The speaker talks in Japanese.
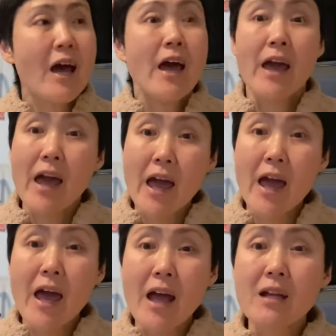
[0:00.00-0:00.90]

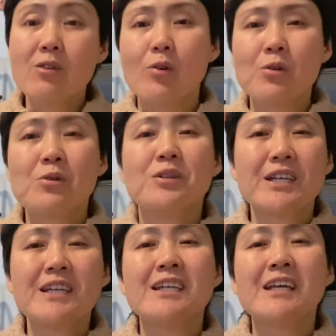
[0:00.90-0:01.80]
へーというふうに
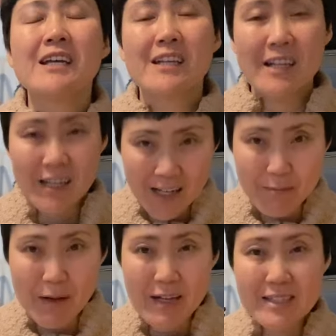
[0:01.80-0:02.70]
聞いていただけれ
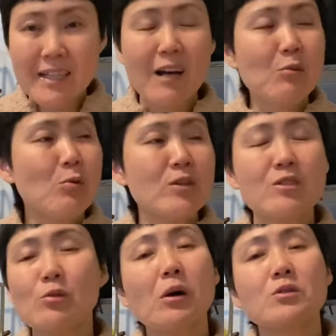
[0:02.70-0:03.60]
ば参考に
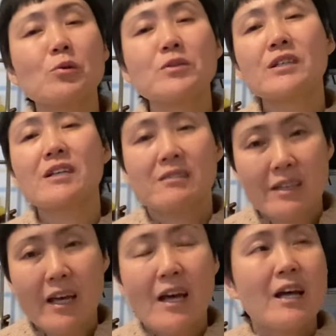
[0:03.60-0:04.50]
するとかそういうんじゃなく
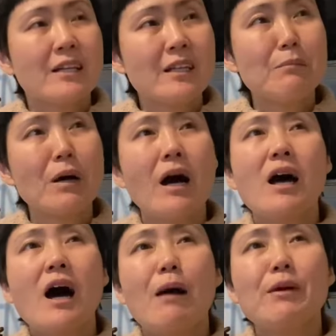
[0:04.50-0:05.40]
てただま
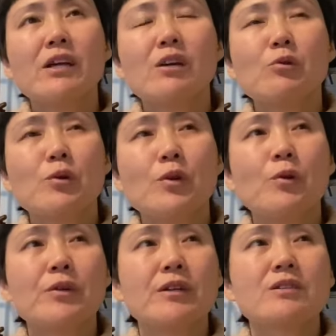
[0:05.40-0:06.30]
あアメリカの医
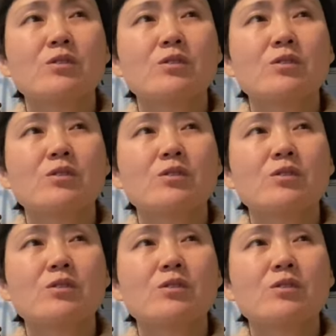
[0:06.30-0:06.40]
療費が